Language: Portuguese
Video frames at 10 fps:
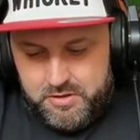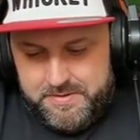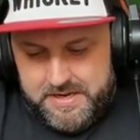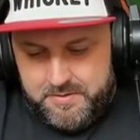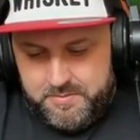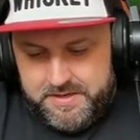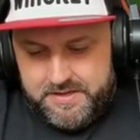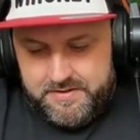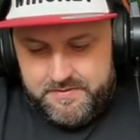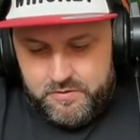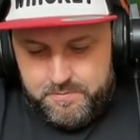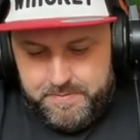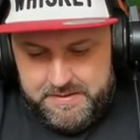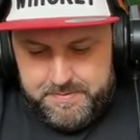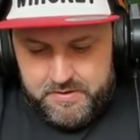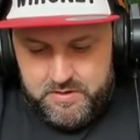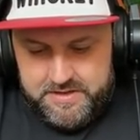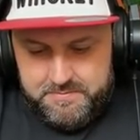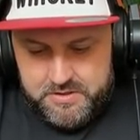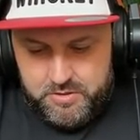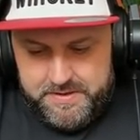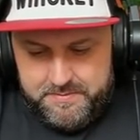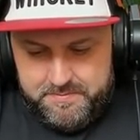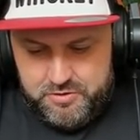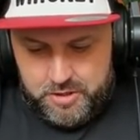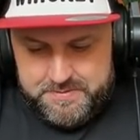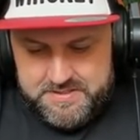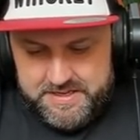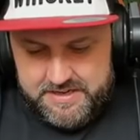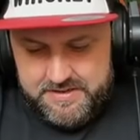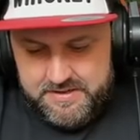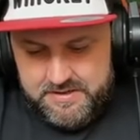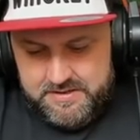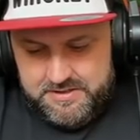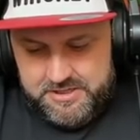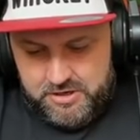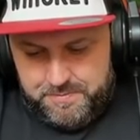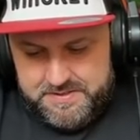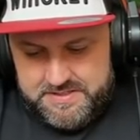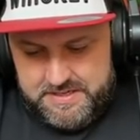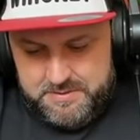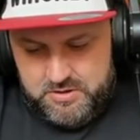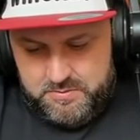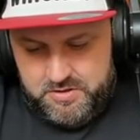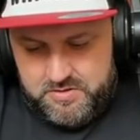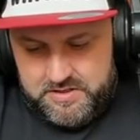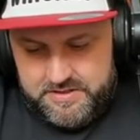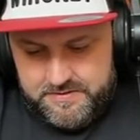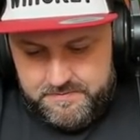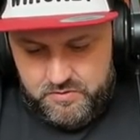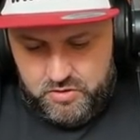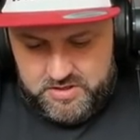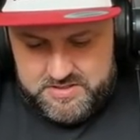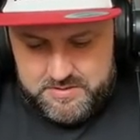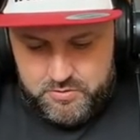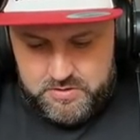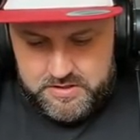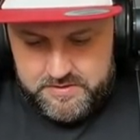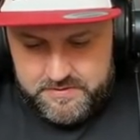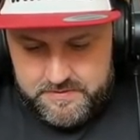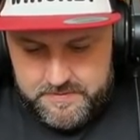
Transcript: Mandou bem, mandou bem Opa, pegou ali, mandou bem, shopzera Xaropezeira mandou muito ali Nossa, boa